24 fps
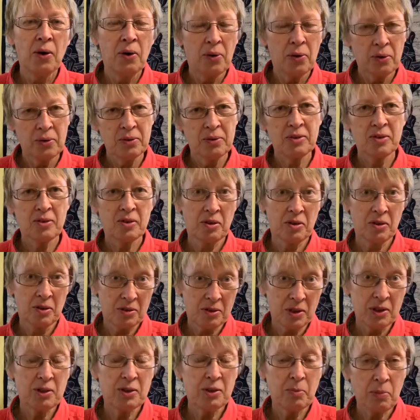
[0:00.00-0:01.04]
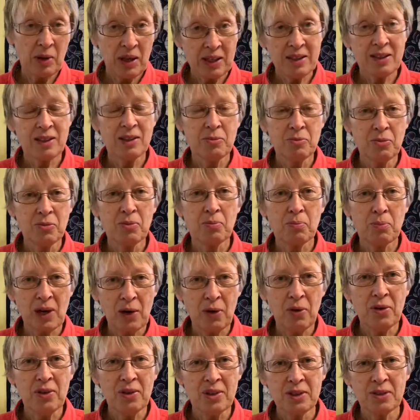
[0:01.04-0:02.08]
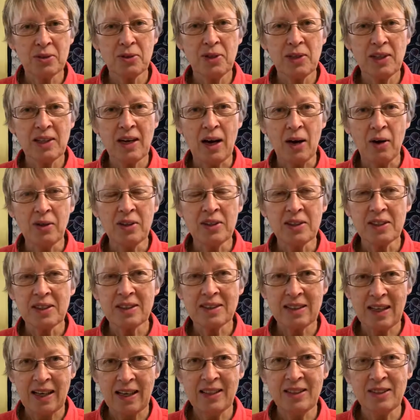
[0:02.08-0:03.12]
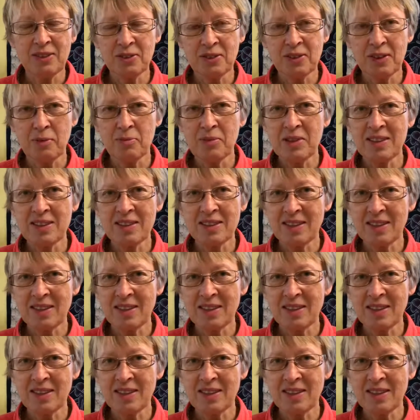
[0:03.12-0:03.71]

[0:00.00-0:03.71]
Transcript: Und äh, diese Päckchen brauchen natürlich auch ihre Zeit und damit